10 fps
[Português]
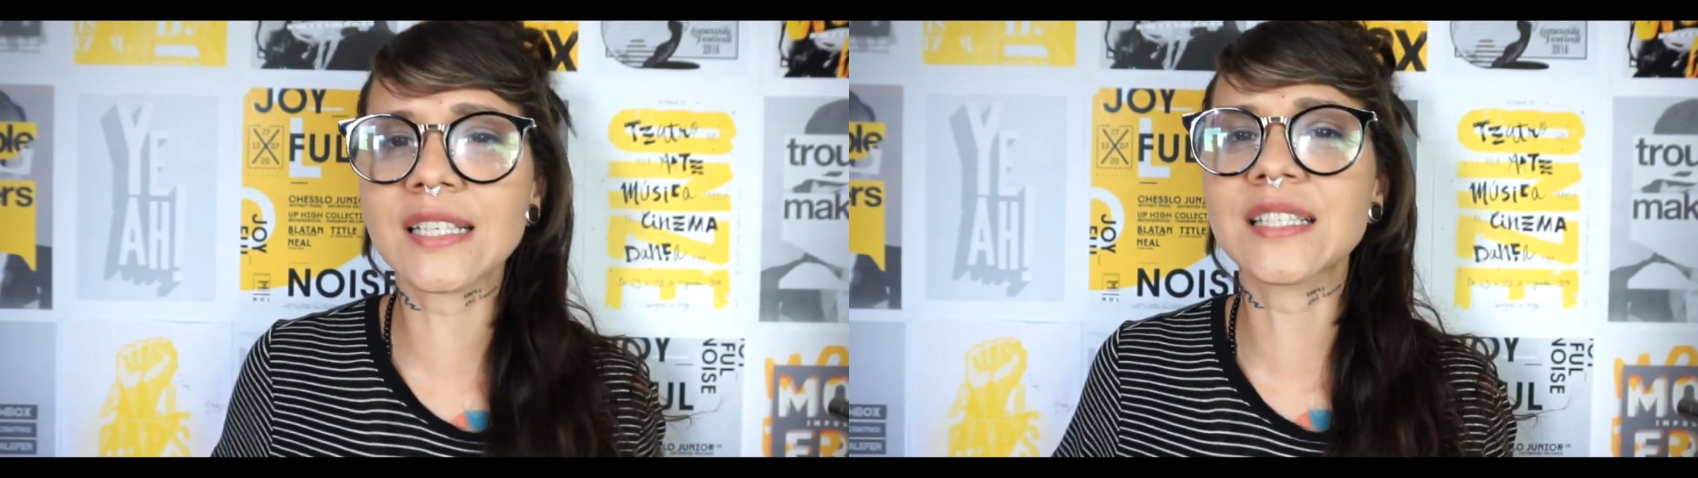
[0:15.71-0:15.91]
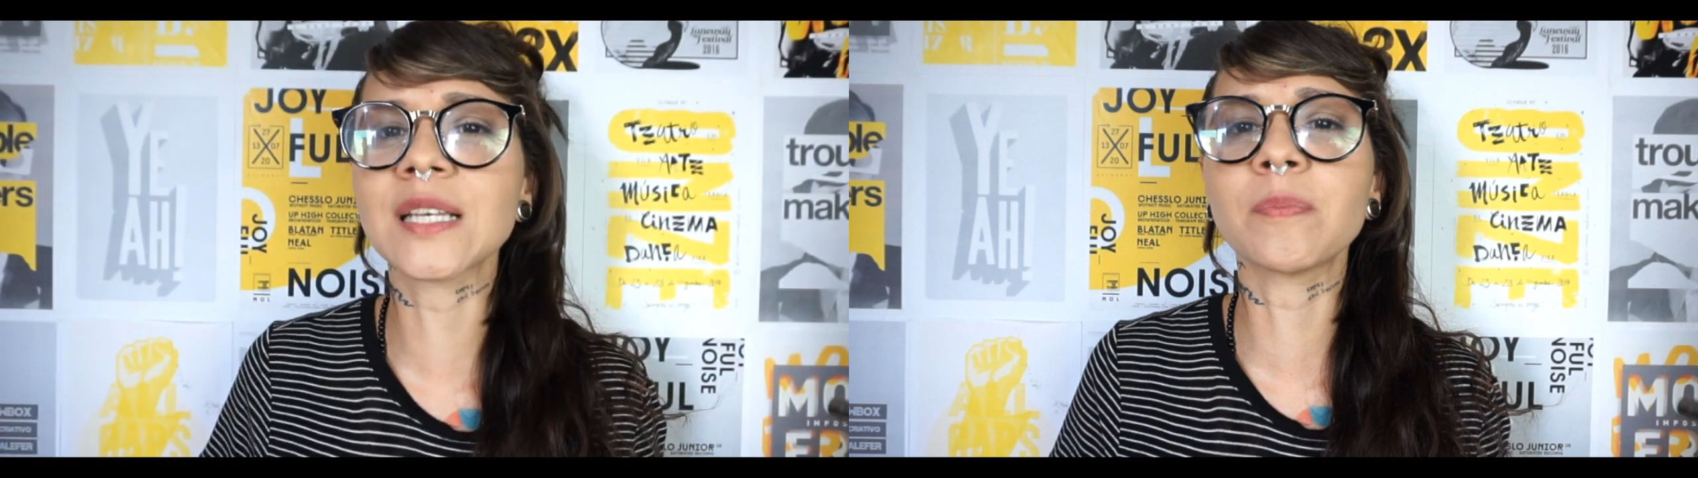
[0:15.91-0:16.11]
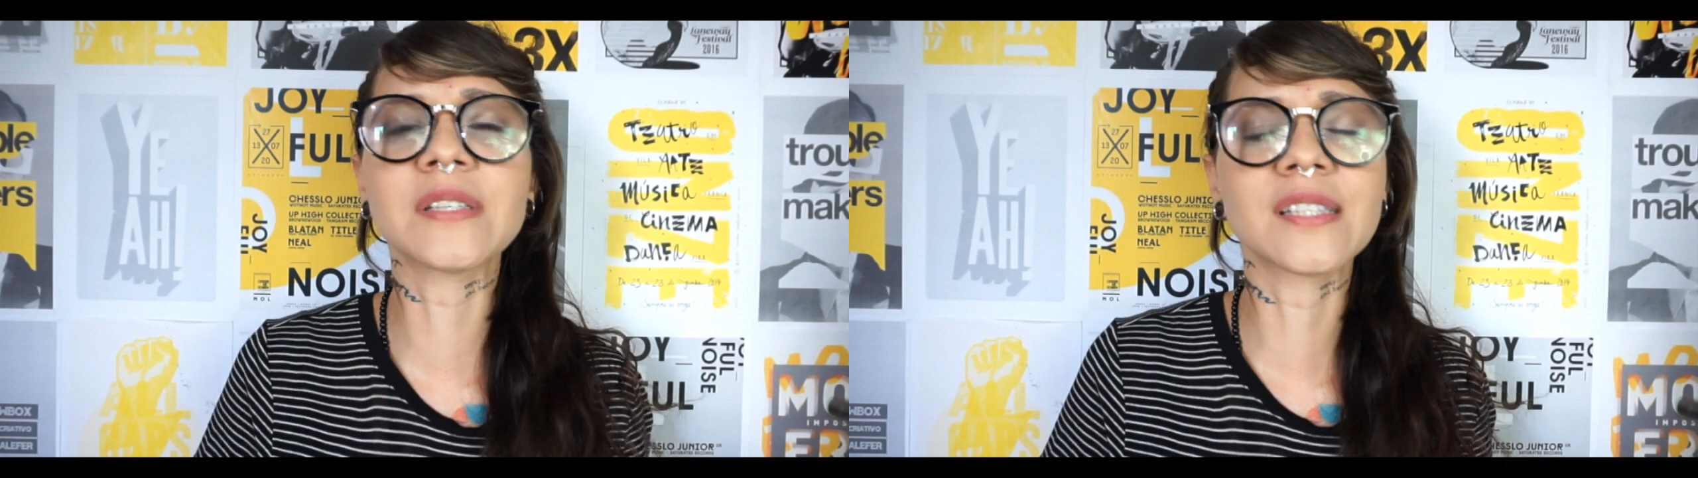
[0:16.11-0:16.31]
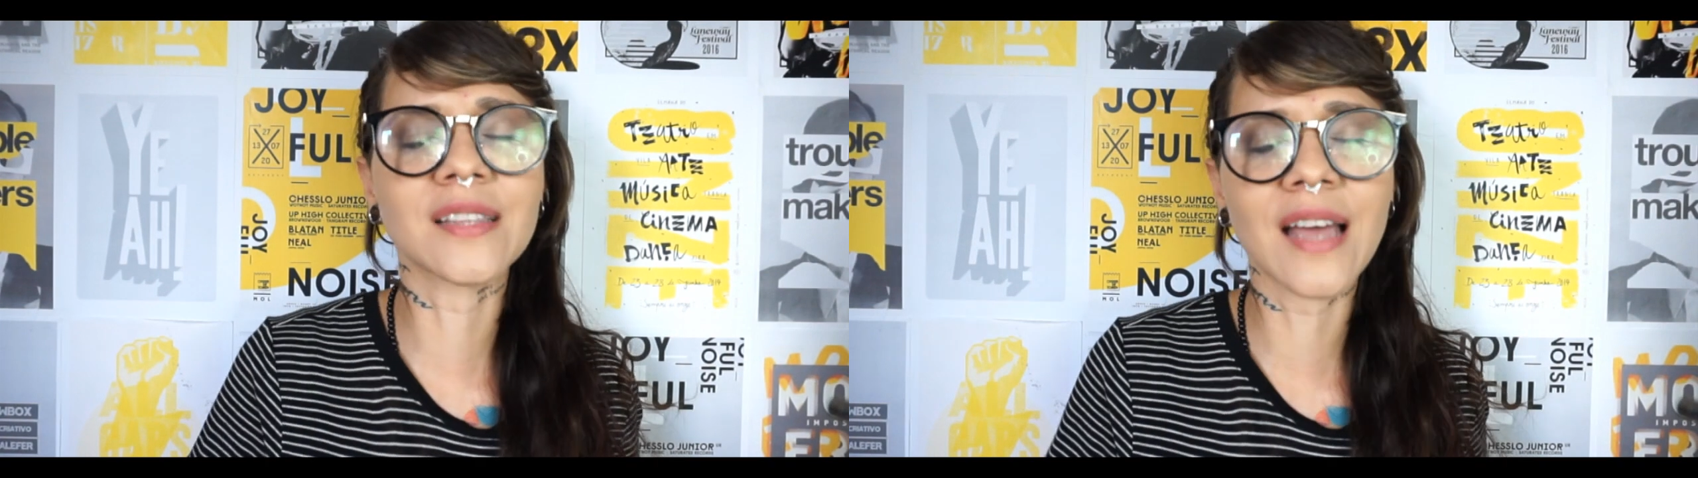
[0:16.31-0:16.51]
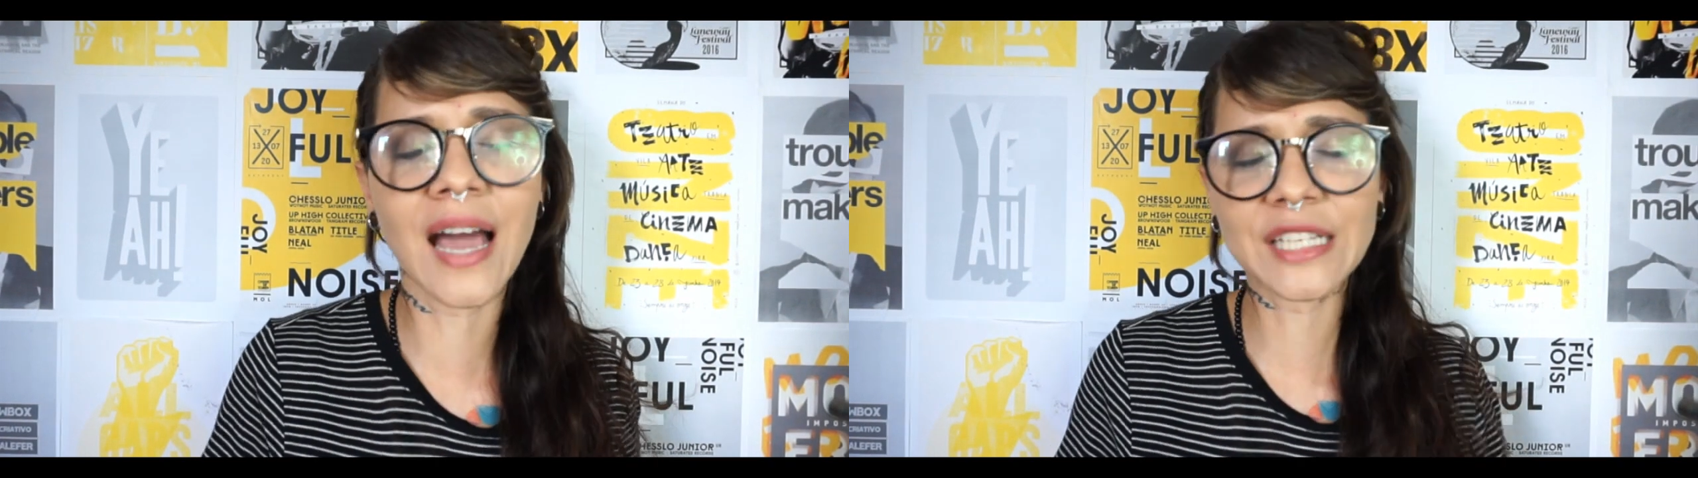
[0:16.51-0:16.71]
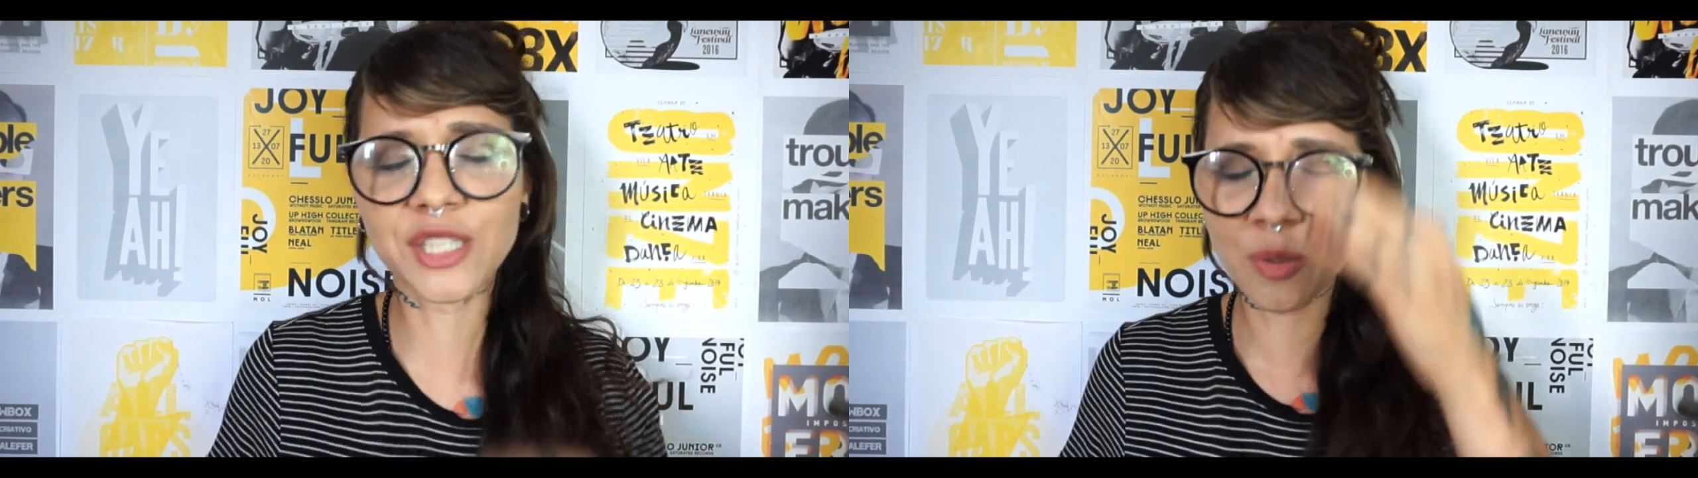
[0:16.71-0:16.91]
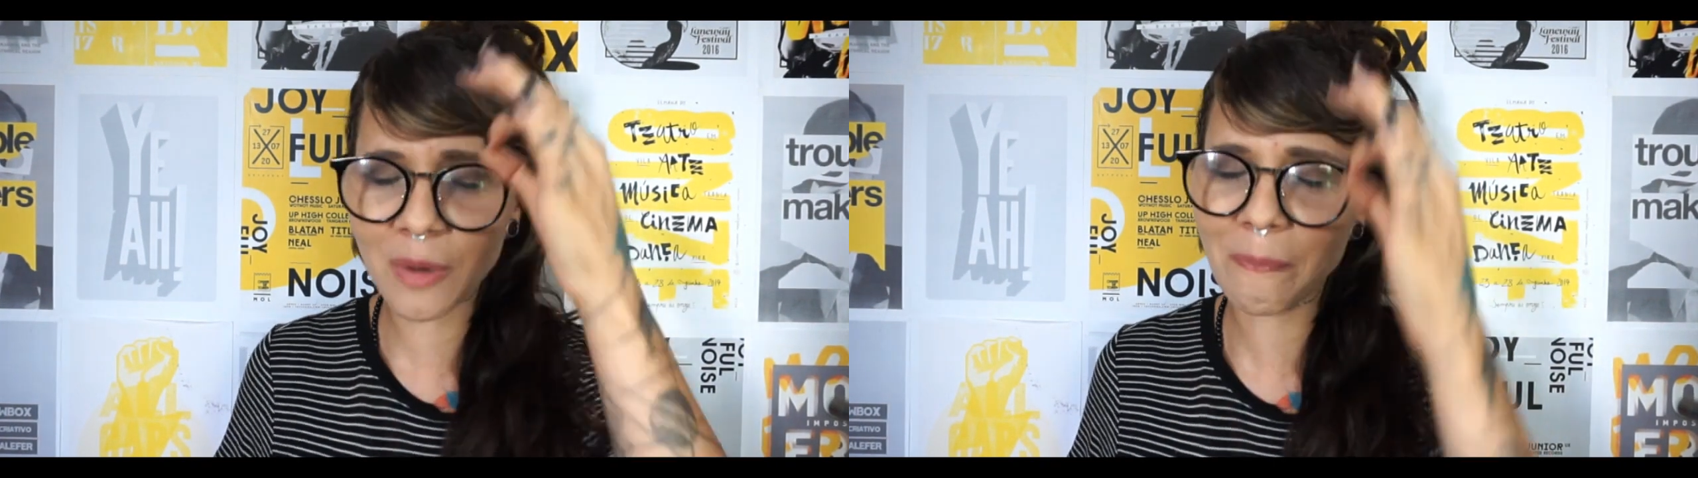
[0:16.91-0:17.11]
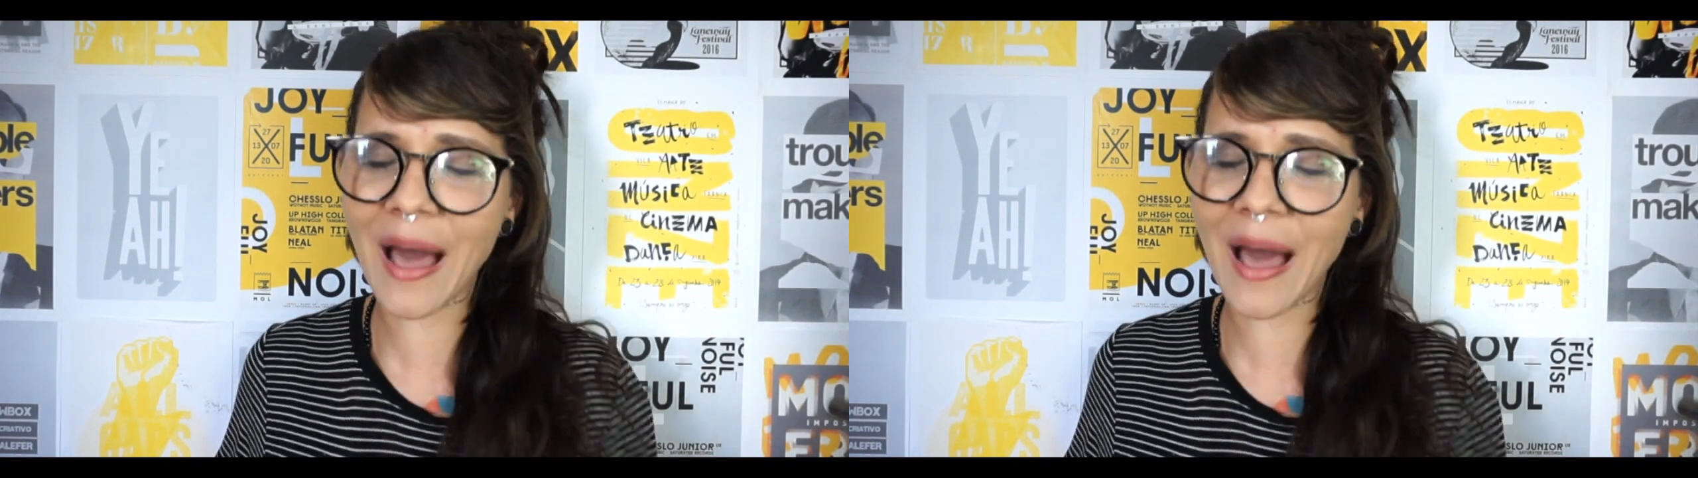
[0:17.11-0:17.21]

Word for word: simplicidade e uma